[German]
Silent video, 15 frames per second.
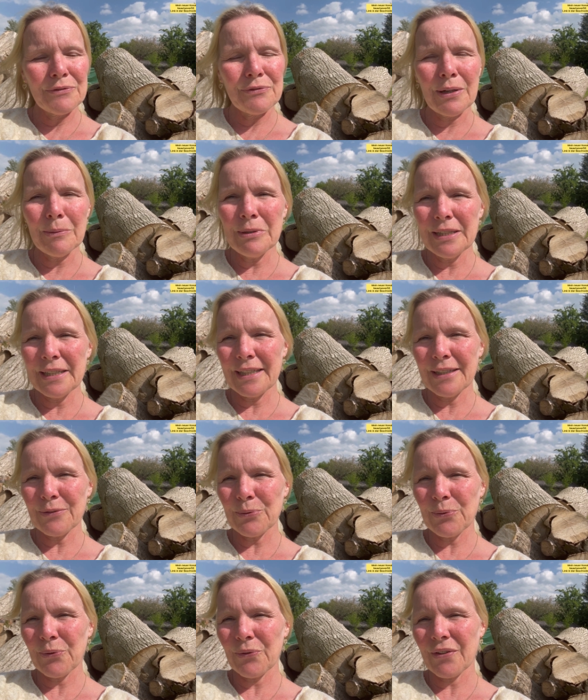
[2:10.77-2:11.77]
familiär
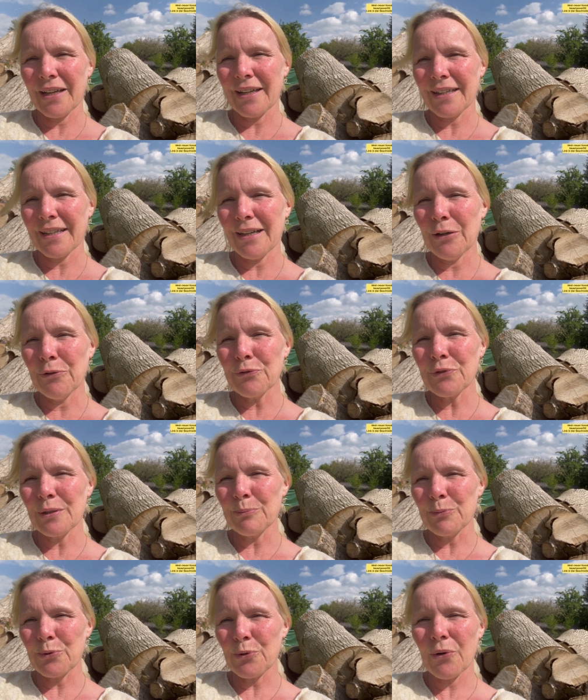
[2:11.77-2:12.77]
sozusagen auf
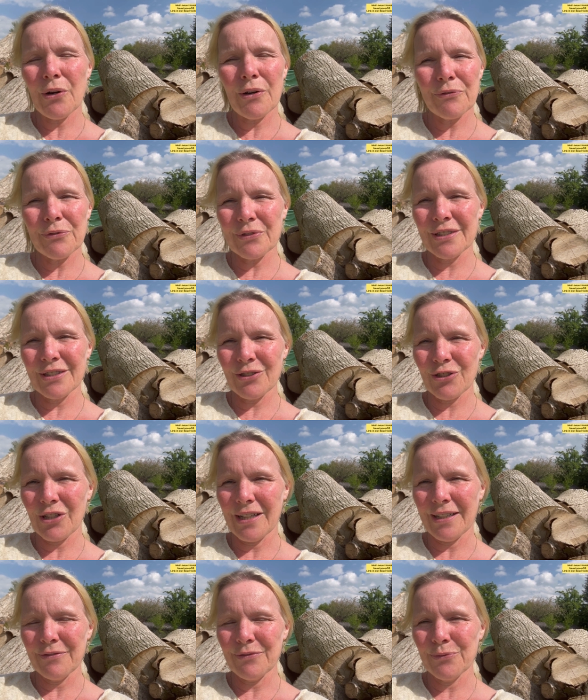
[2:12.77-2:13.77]
dem Dorf äh,
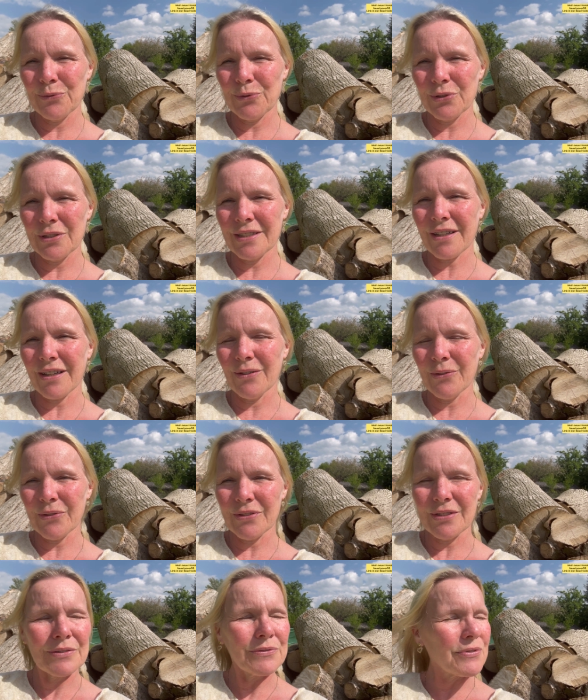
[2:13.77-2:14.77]
geschlafen wurde,
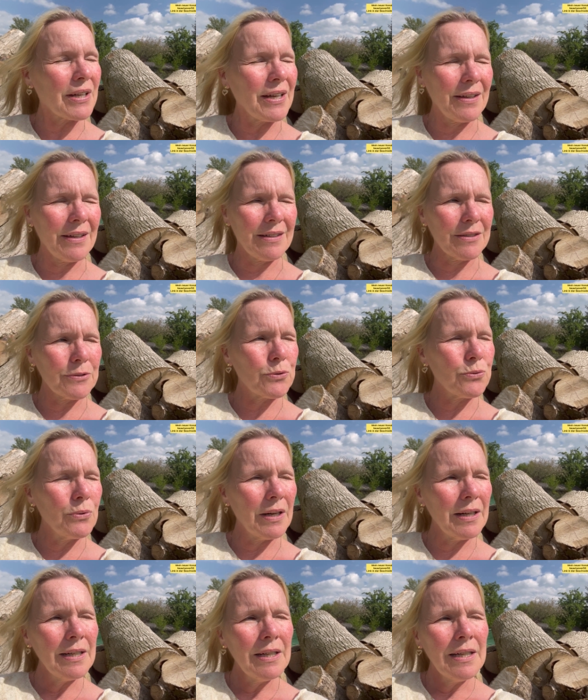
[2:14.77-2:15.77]
draußen in freier Natur.